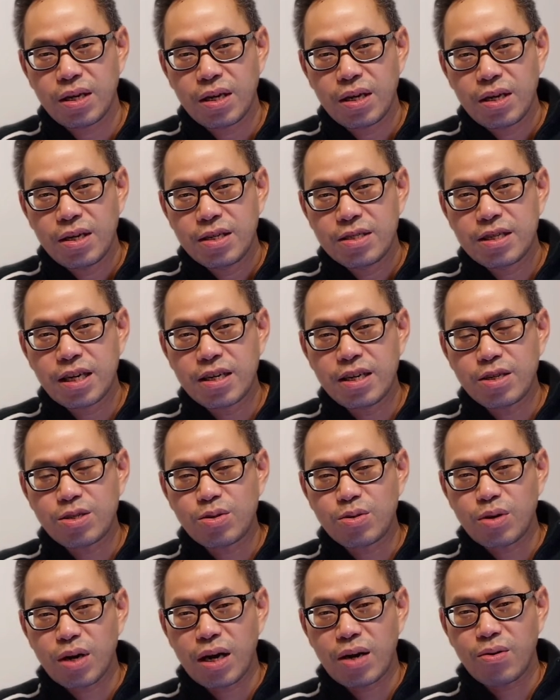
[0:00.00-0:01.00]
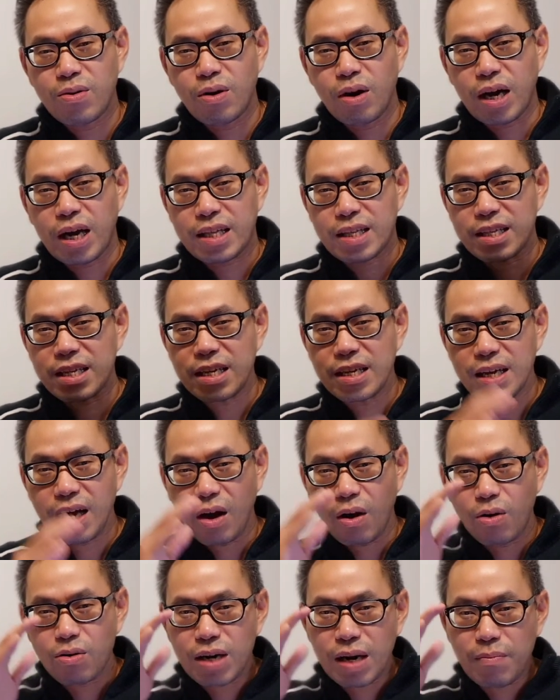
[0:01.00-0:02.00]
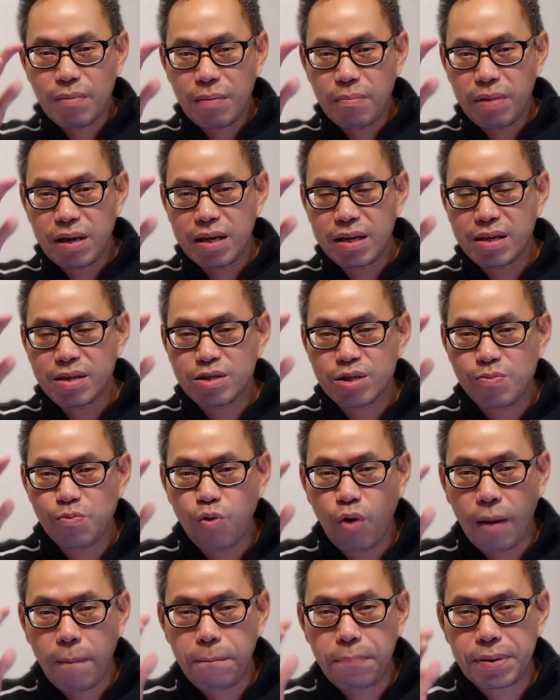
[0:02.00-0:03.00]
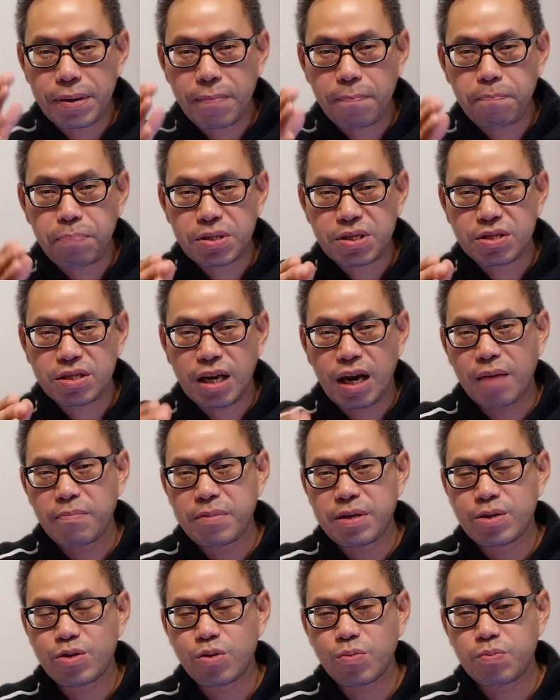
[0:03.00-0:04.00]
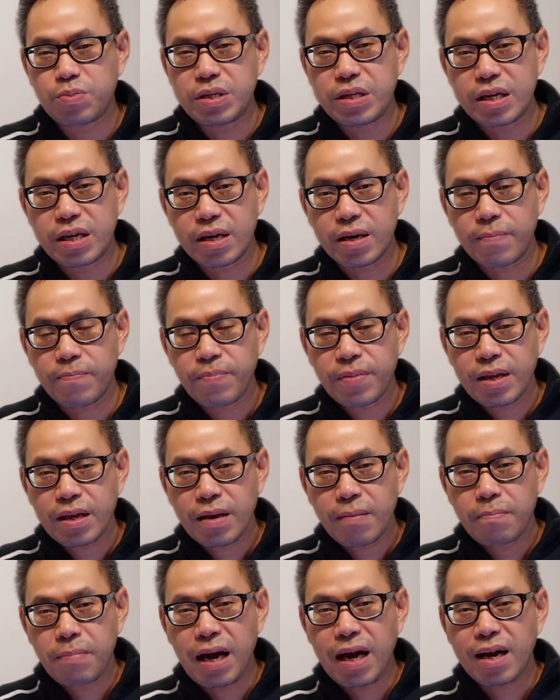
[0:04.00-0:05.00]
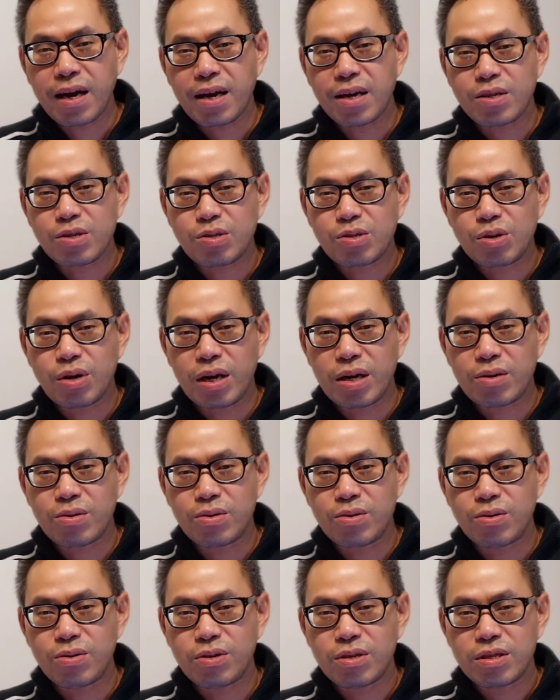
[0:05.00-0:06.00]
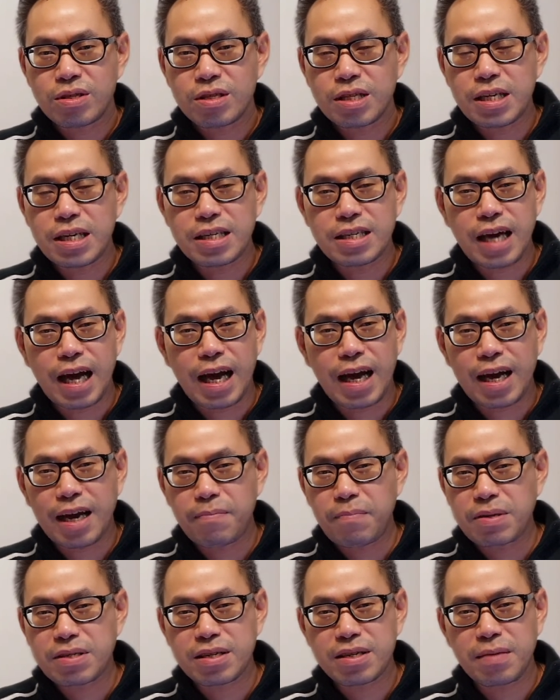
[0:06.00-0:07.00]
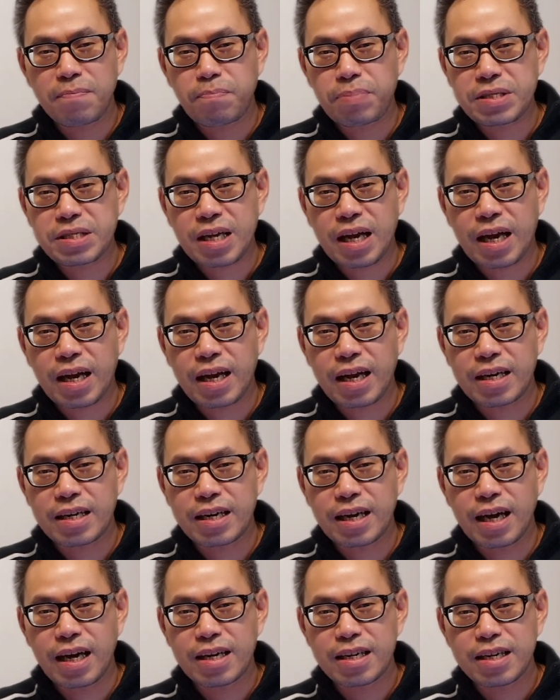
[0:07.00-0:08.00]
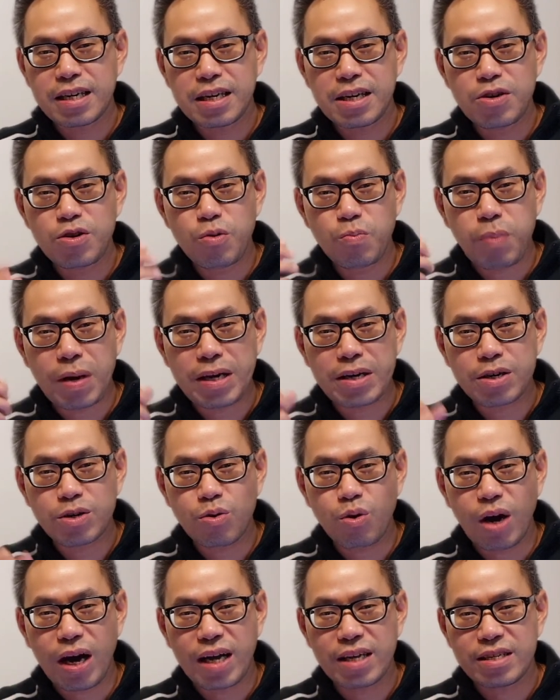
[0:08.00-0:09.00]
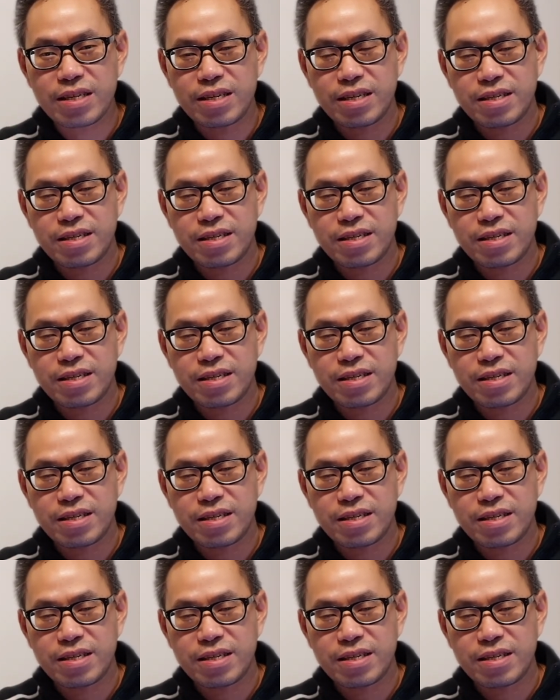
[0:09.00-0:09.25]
Jadi saudaraku, ketika orang memiliki sebuah purpose dalam hidupnya, maka saudaraku tidak akan bisa dipisahkan dengan kehidupan doanya.